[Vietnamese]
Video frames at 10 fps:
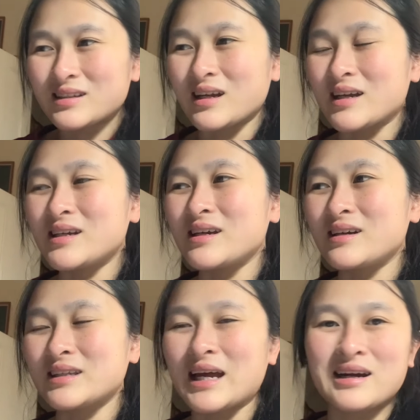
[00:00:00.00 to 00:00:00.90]
tại vì
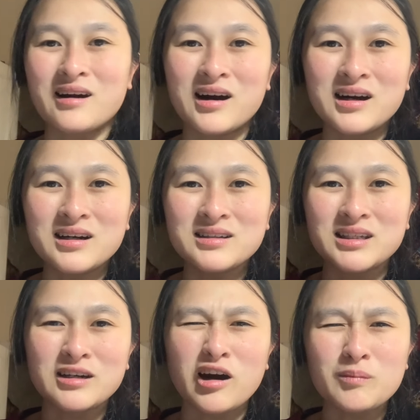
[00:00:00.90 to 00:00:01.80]
người ta có
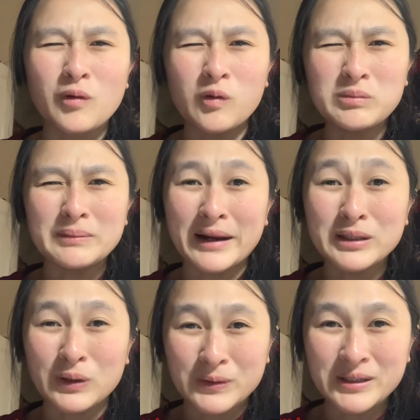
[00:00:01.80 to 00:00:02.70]
chỉ có bốn mươi mấy
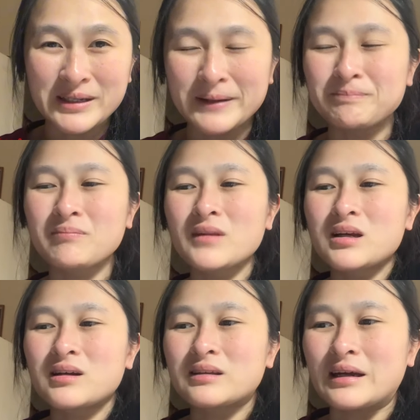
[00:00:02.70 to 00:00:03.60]
tuổi thôi vậy
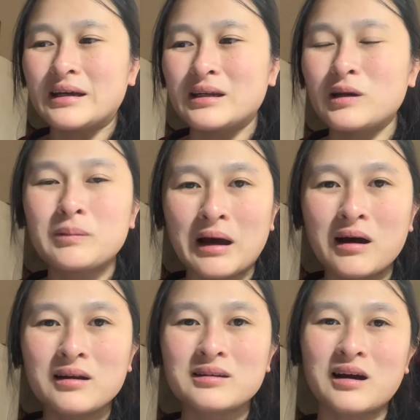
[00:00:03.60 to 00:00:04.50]
thì lúc
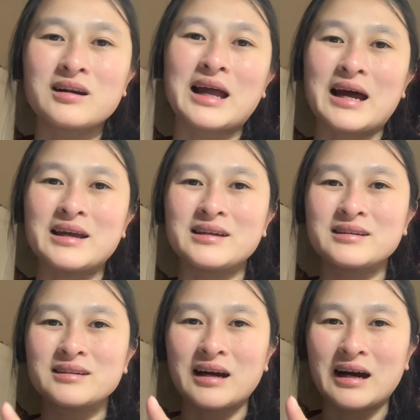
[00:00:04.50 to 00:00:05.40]
đó nó lại
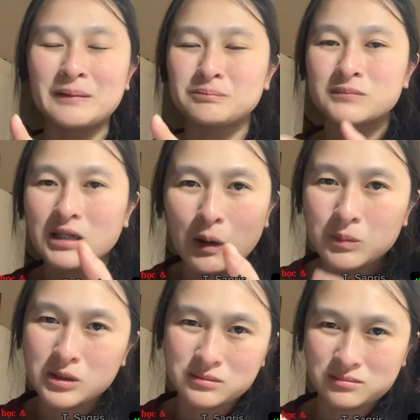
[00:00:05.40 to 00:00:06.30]
uh, không
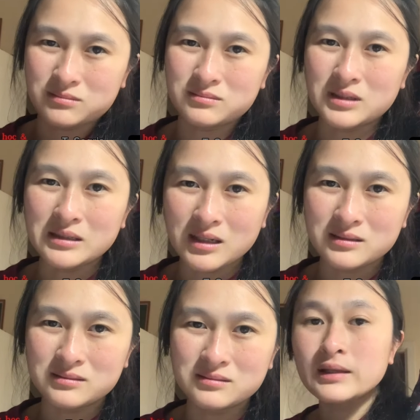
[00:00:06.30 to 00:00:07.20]
được định
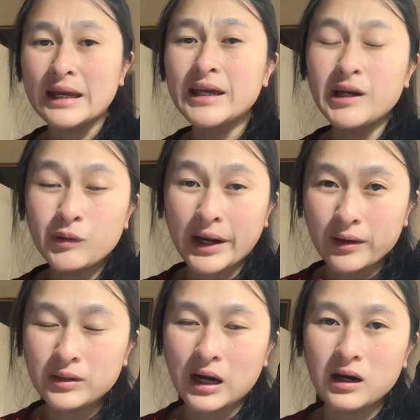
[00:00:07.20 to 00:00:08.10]
cư tại vì điều kiện
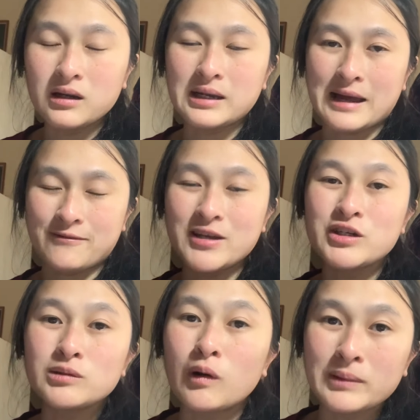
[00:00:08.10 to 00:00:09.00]
của nó là phải
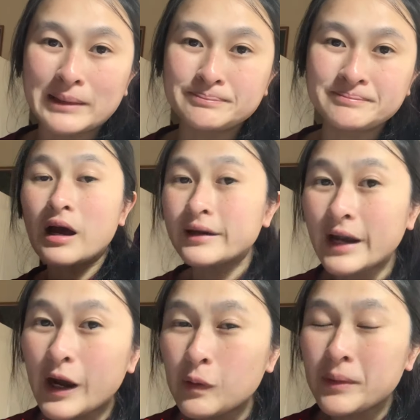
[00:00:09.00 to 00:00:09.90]
dưới 45
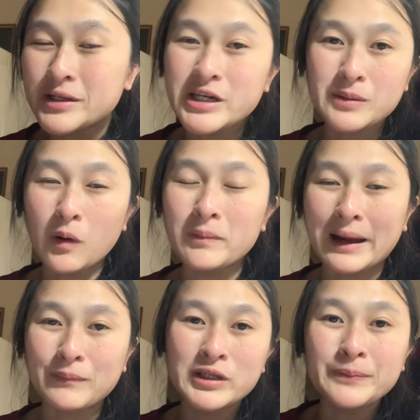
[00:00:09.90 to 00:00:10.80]
nếu mình trên
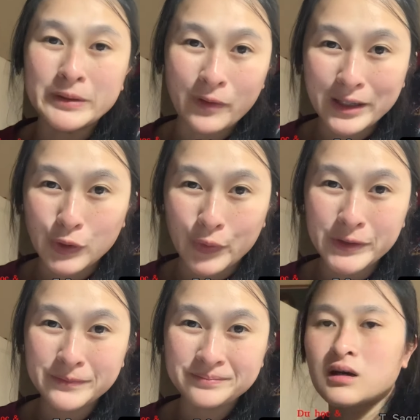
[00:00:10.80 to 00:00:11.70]
45 coi như mình quá
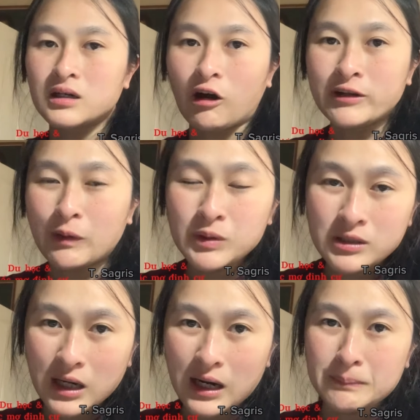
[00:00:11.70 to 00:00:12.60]
tuổi còn trong trường
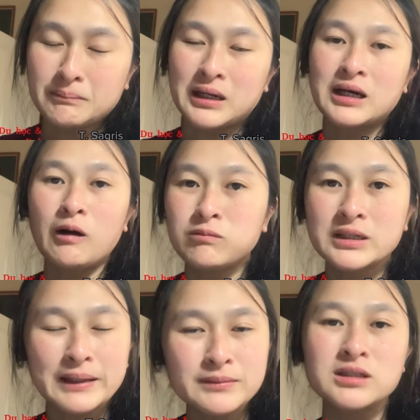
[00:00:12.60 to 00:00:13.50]
hợp mà không
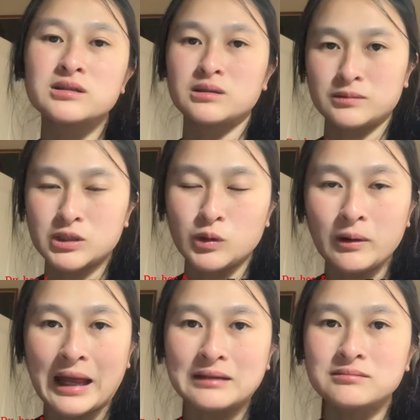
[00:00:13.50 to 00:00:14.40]
kiếm được ngồi chủ
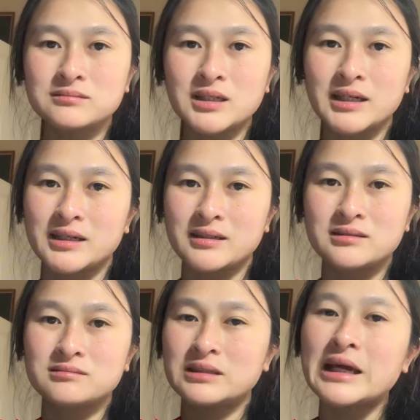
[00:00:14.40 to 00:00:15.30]
lãnh thì
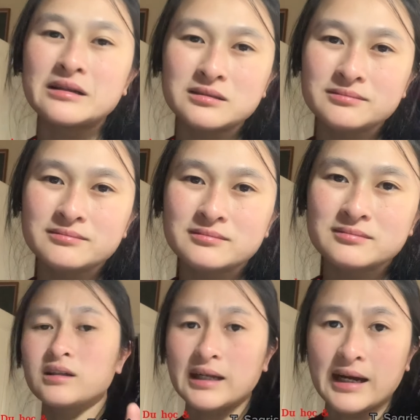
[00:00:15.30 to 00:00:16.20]
về nước
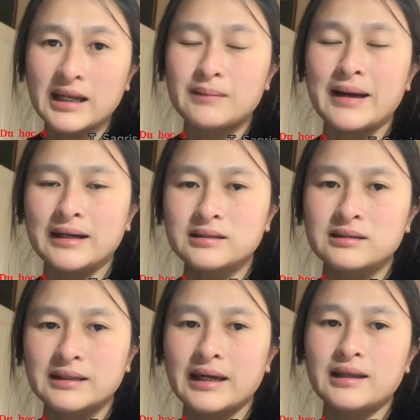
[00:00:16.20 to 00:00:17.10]
có thể là bạn đã
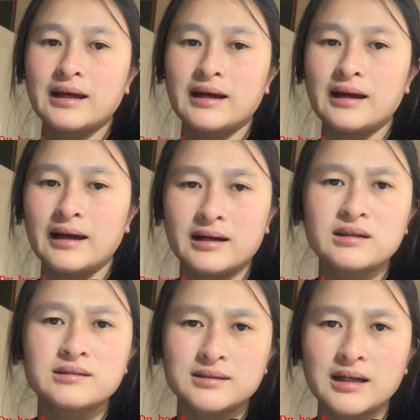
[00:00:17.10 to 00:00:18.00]
từng nghe là à cái
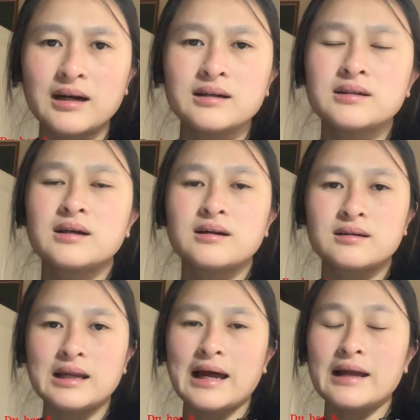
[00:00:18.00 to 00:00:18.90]
người đó
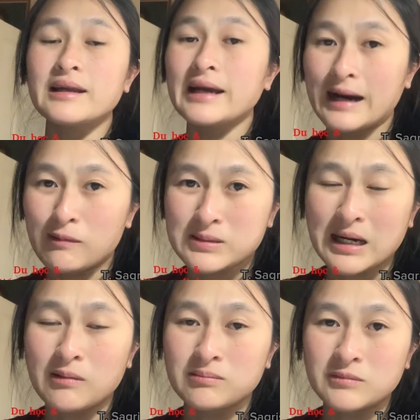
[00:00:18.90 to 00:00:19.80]
là đi học
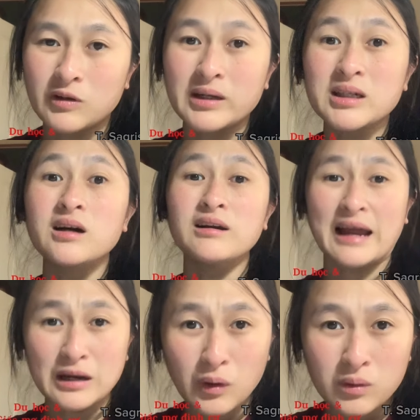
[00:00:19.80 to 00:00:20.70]
xong rồi định cư ở
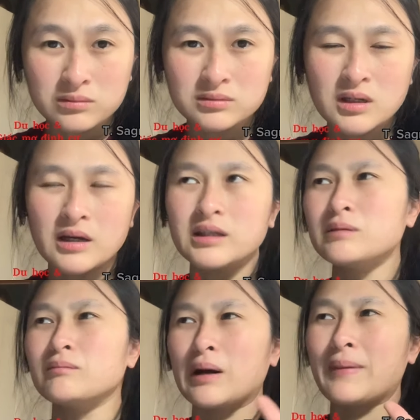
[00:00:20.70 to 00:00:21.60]
lại luôn
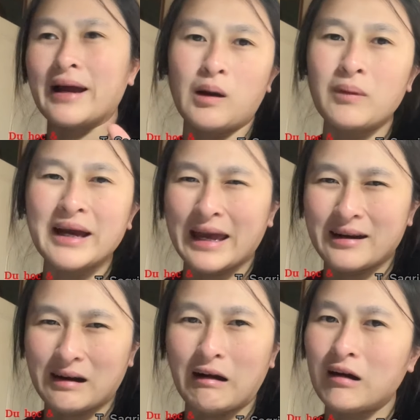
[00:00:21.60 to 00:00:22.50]
nhưng mà bạn không có nghe
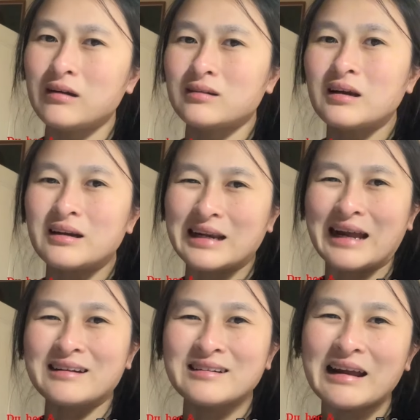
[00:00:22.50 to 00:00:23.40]
rõ
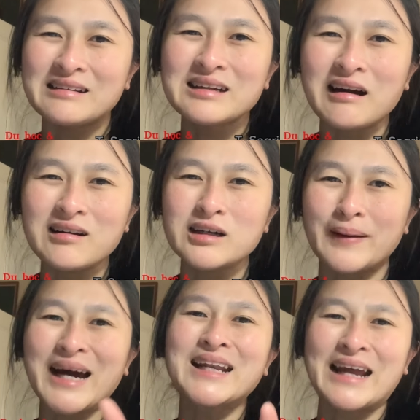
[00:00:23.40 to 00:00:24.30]
là định cư
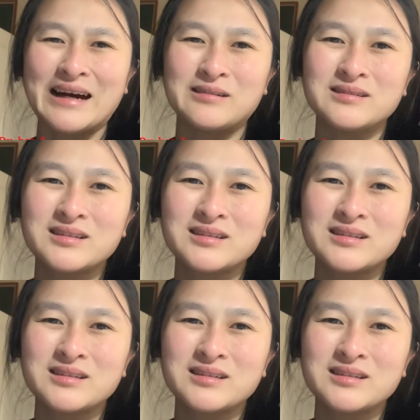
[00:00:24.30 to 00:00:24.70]
bằng cách nào